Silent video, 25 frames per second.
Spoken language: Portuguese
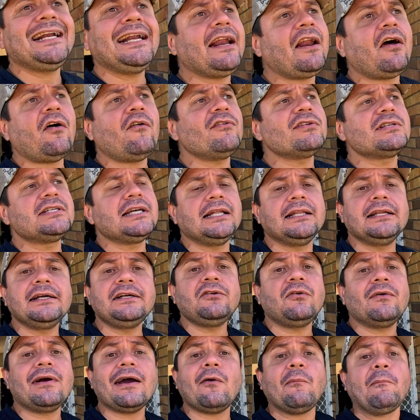na Nova
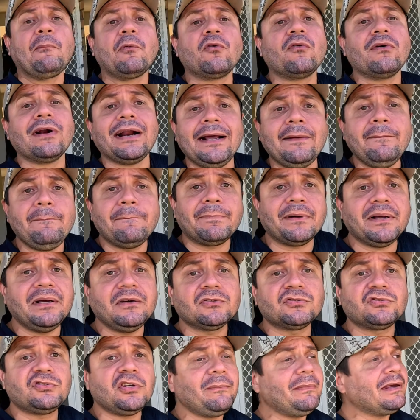Zelândia, eu quero procurar emprego,
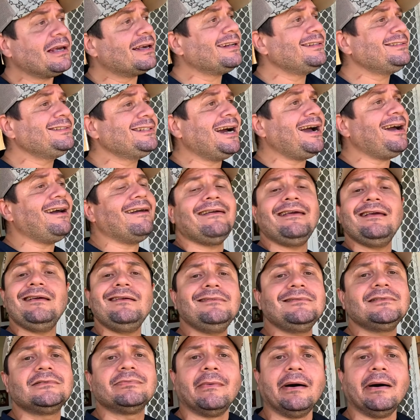eu sou imigrante raiz,